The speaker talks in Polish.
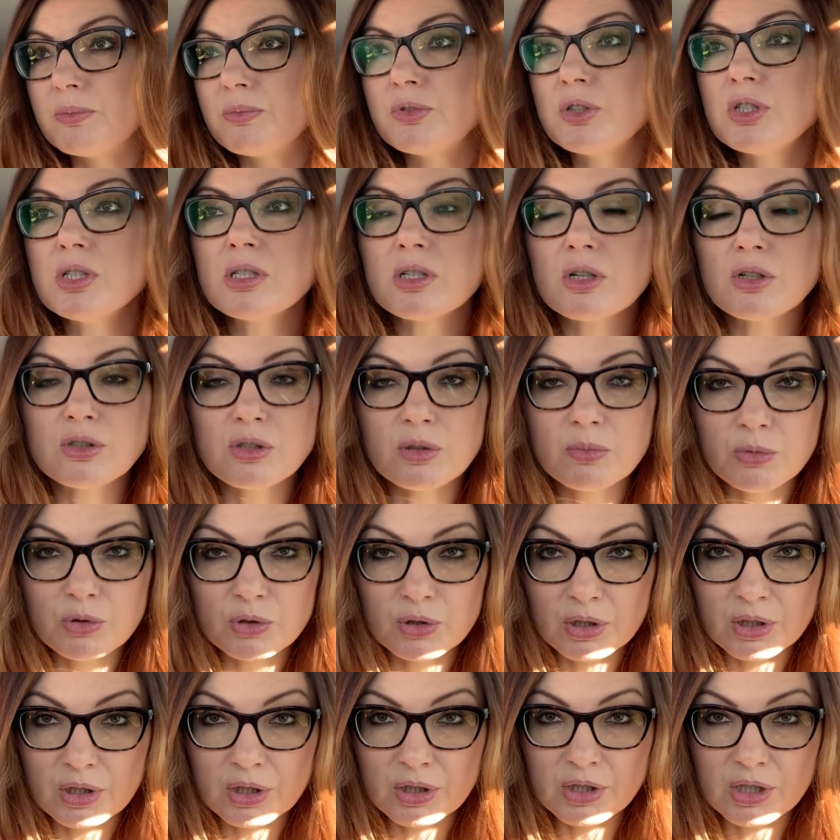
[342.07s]
wszystko co
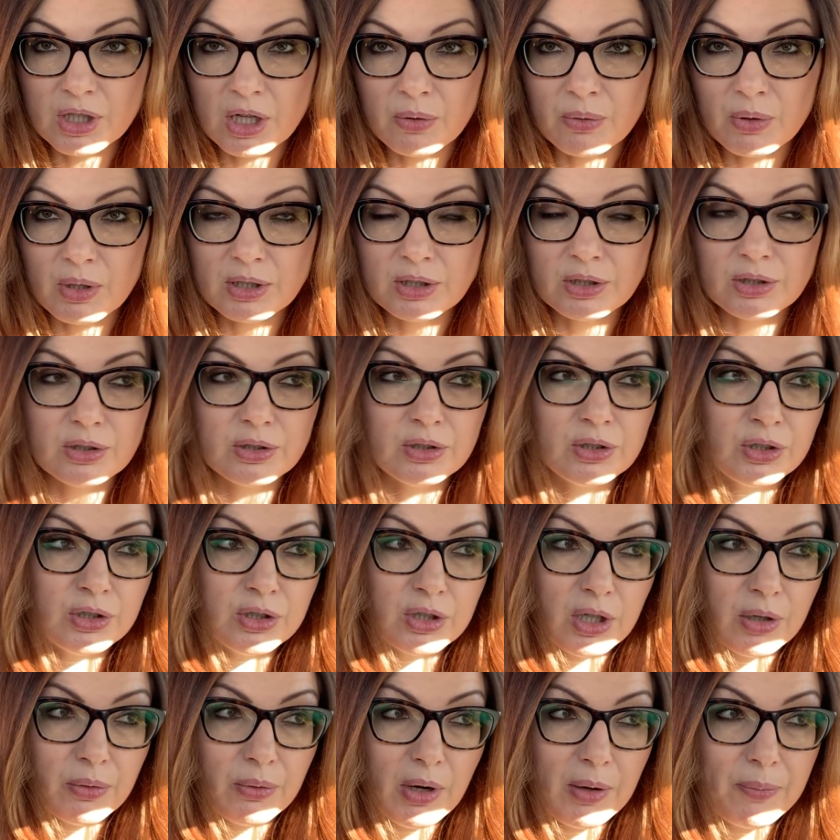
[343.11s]
może nie działać, nie
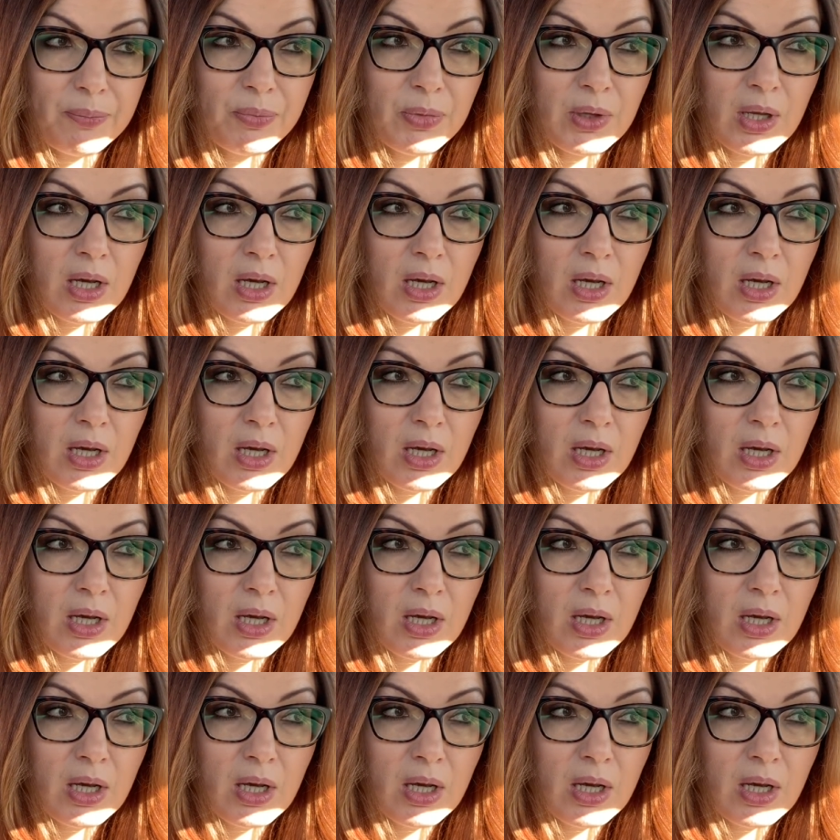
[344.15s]
działa.